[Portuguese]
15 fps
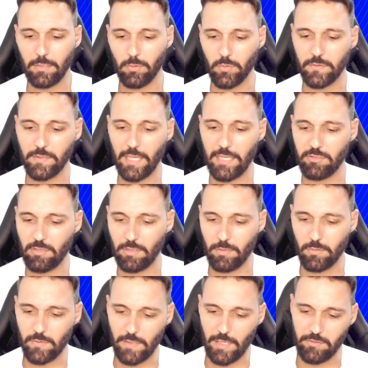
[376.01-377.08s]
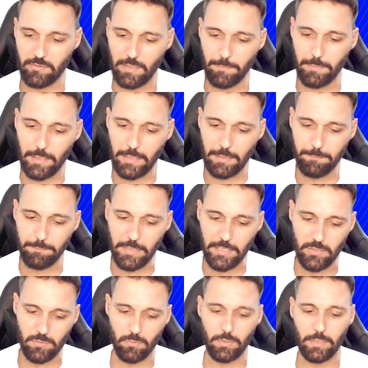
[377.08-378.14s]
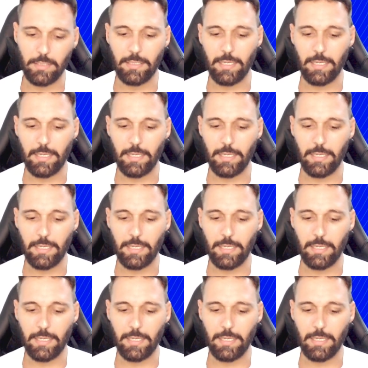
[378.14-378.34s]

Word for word: O site é o site da banca mesmo.